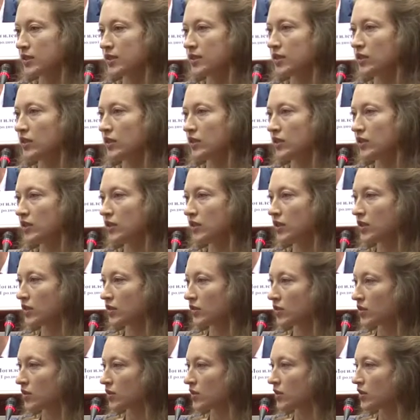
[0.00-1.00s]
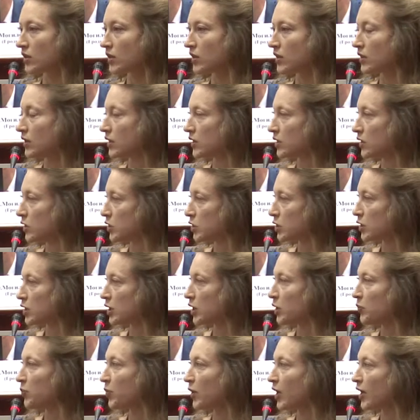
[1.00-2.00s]
и определялась оптимальная
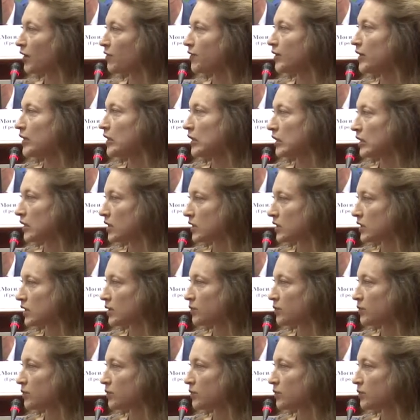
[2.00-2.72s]
лечебная тактика.